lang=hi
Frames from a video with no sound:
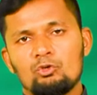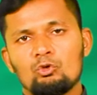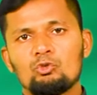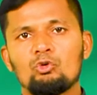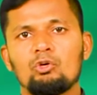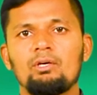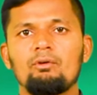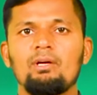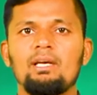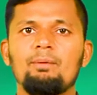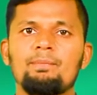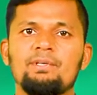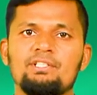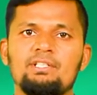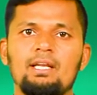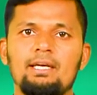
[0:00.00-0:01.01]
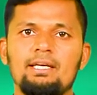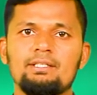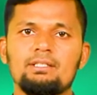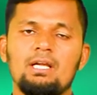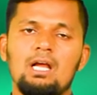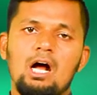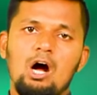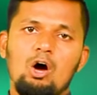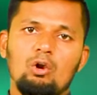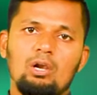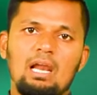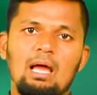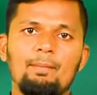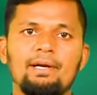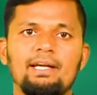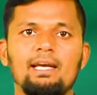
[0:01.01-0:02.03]
यूज होने वाले मिशनरीज और
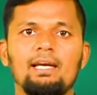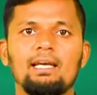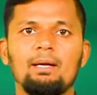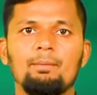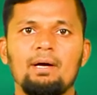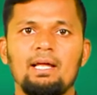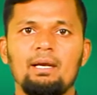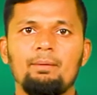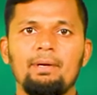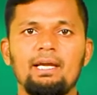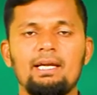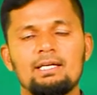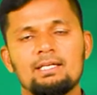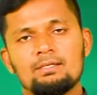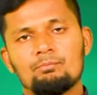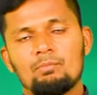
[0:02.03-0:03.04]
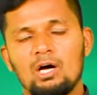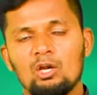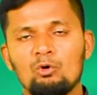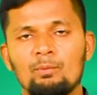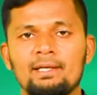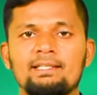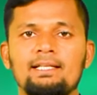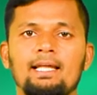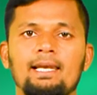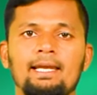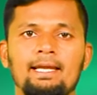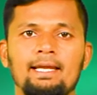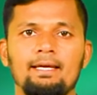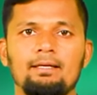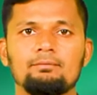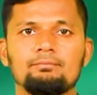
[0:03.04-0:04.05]
रॉ मटेरियल के बारे में मालूम
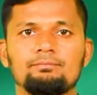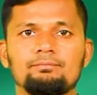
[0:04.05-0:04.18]
करेंगे